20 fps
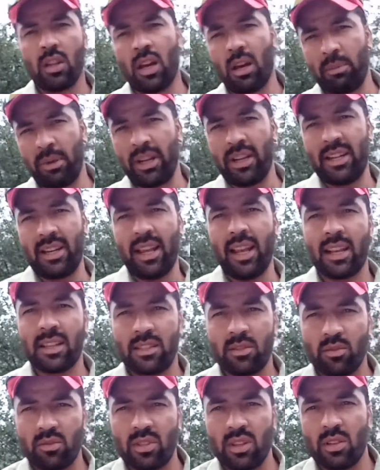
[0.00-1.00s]
हाँ मैंने
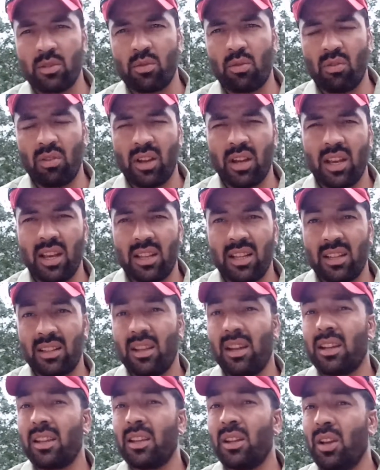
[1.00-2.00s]
टैग्स उसका ज़रूर लगाया था
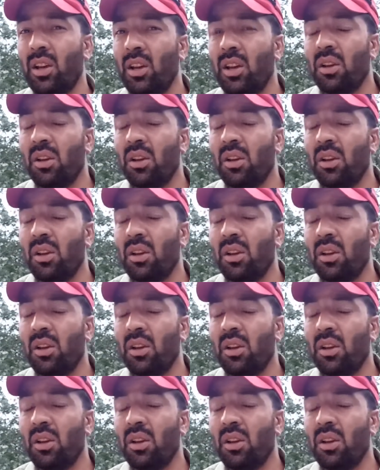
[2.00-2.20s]
ताकि